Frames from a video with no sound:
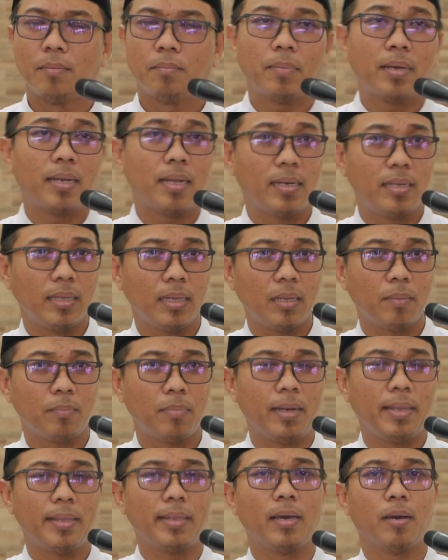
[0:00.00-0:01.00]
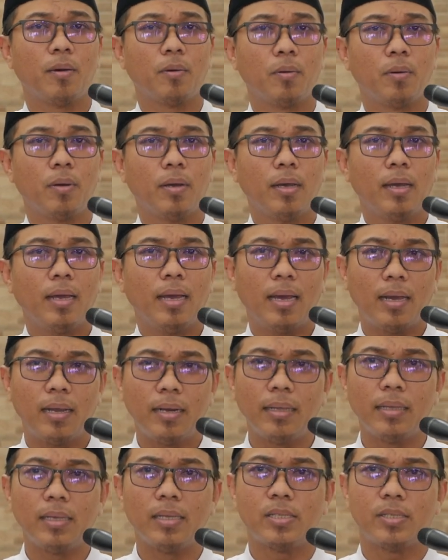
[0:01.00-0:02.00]
pada diri beliau
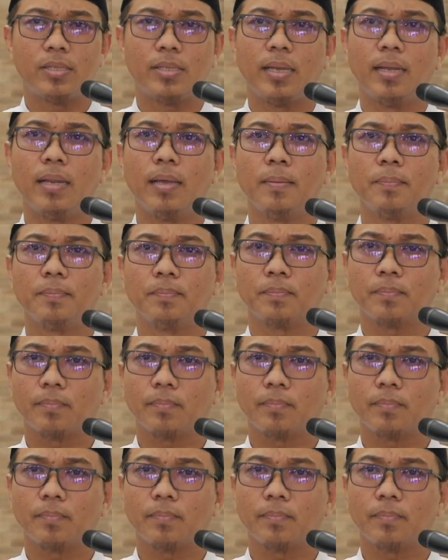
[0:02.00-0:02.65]
alaihissalam.